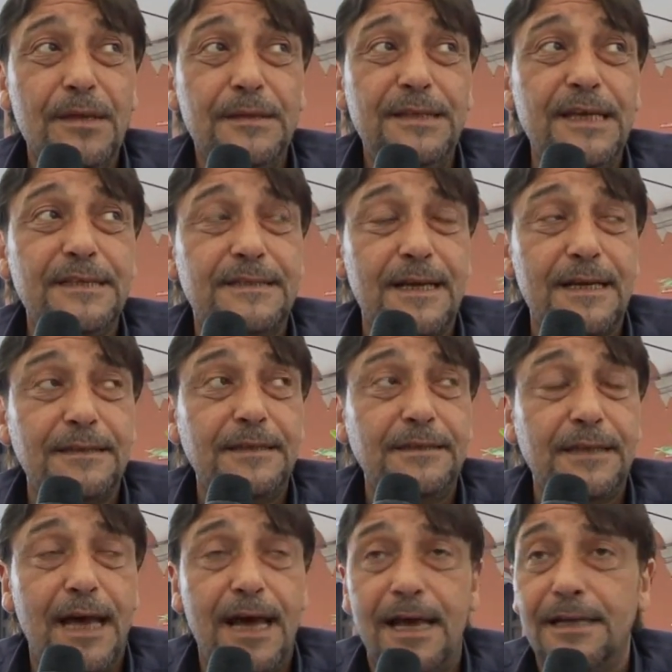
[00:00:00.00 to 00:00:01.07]
di
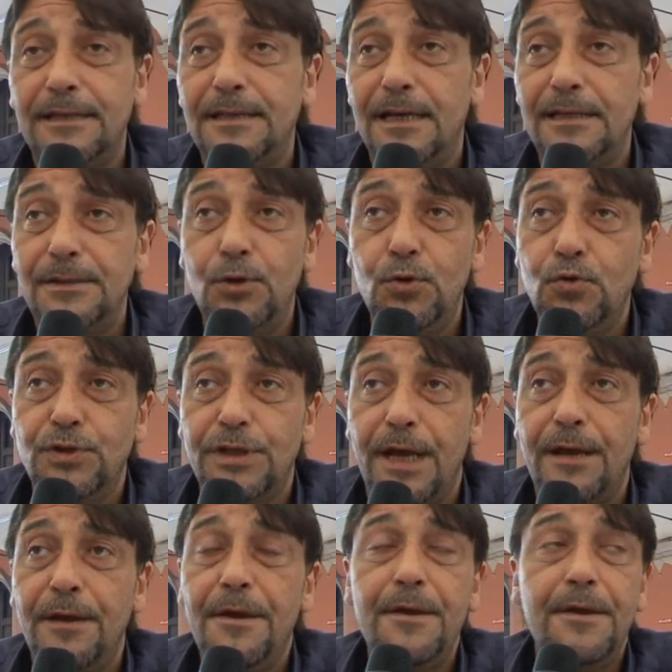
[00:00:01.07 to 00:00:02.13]
estraditare dagli
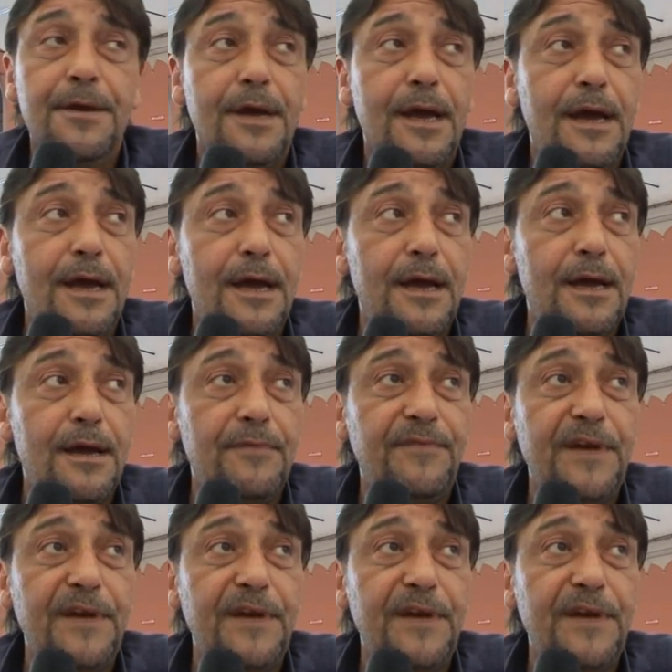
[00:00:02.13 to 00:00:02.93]
USA eh,